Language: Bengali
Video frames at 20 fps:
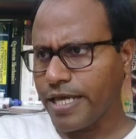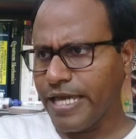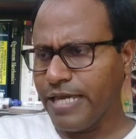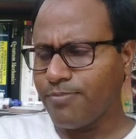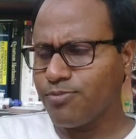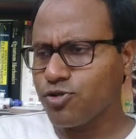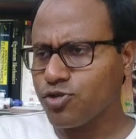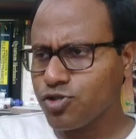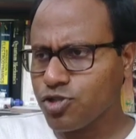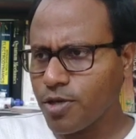এই
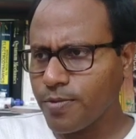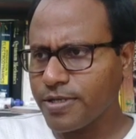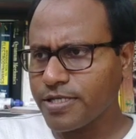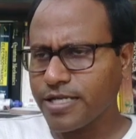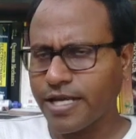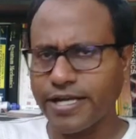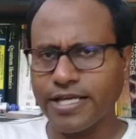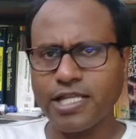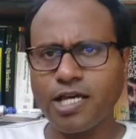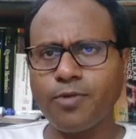প্রস্তাবে
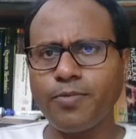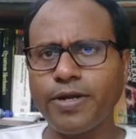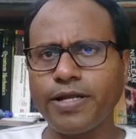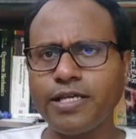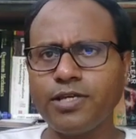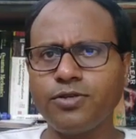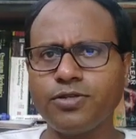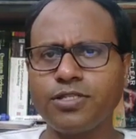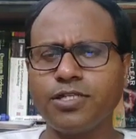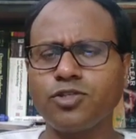সাড়া দেওয়া
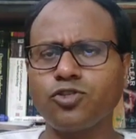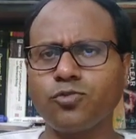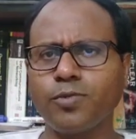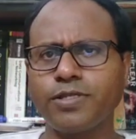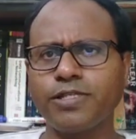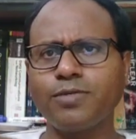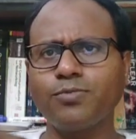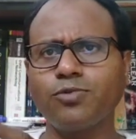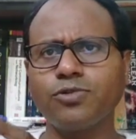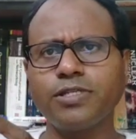মানেই হচ্ছে
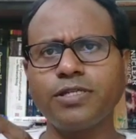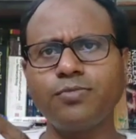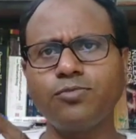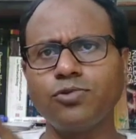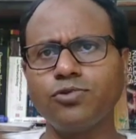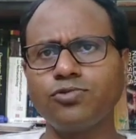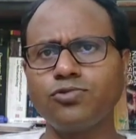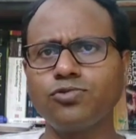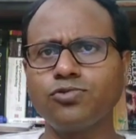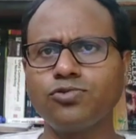তোমাদের মধ্যে
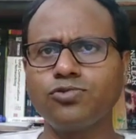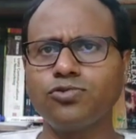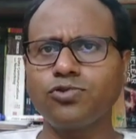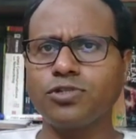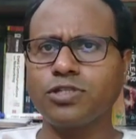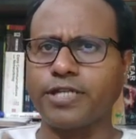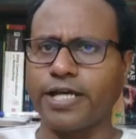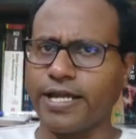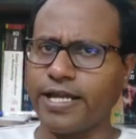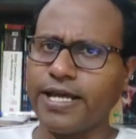বন্ধুত্ব
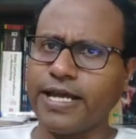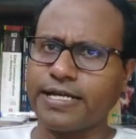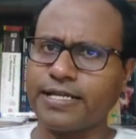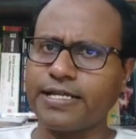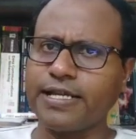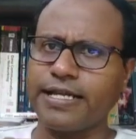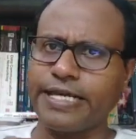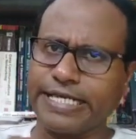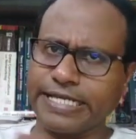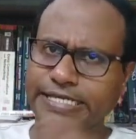ছাড়া
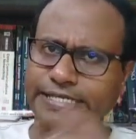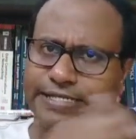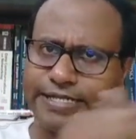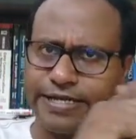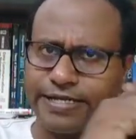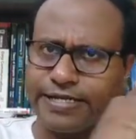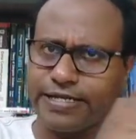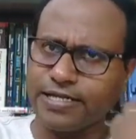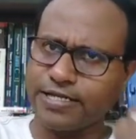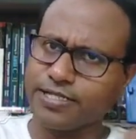একটা
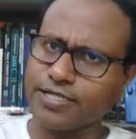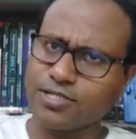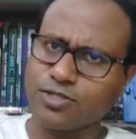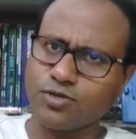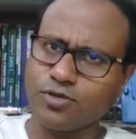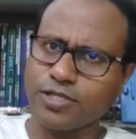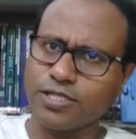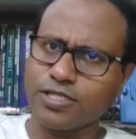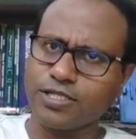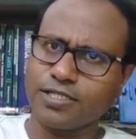এক্সট্রা রিলেশন
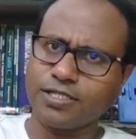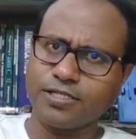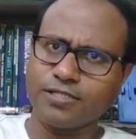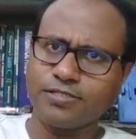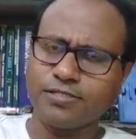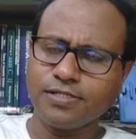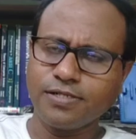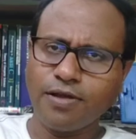চলে এসছে